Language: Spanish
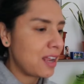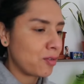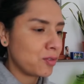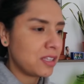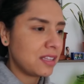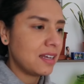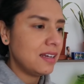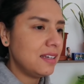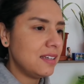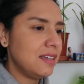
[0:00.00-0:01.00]
de la
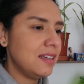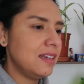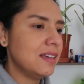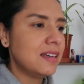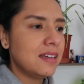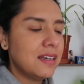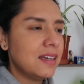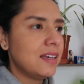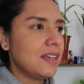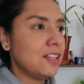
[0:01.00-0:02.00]
rutina y,
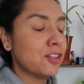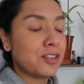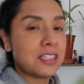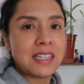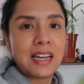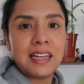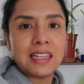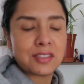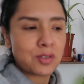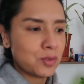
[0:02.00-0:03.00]
y no te
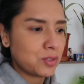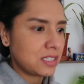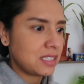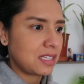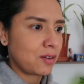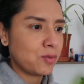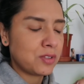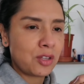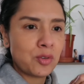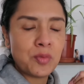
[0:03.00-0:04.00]
salen las cosas, se te
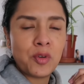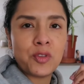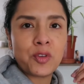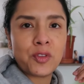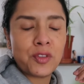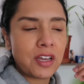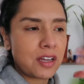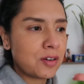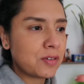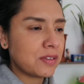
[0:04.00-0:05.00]
juntan un montón
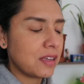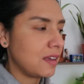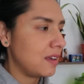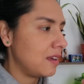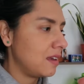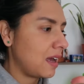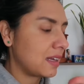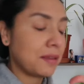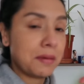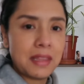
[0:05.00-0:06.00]
de, de
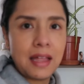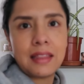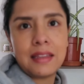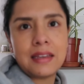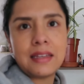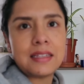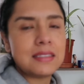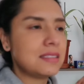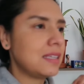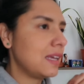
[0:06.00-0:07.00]

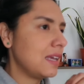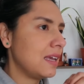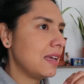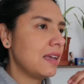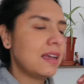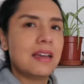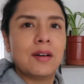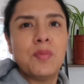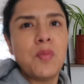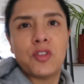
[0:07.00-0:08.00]
actividades, de
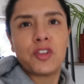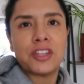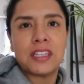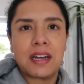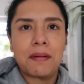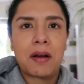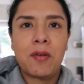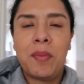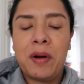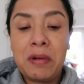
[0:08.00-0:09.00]
un montón de
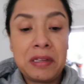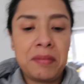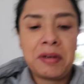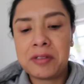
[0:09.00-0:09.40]
trabajo. Pero bueno